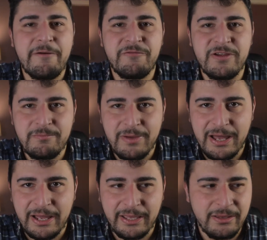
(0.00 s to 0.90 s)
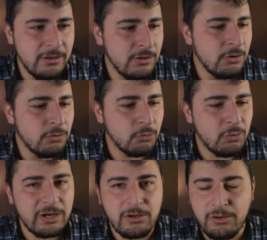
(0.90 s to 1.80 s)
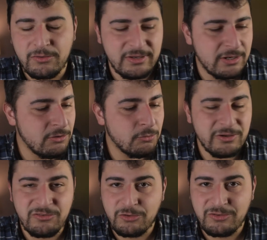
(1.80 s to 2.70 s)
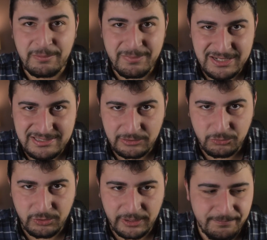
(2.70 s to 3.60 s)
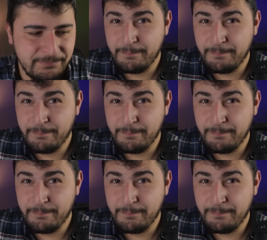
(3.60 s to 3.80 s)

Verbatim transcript: a filmare un qualcosa con questo stabilizzatore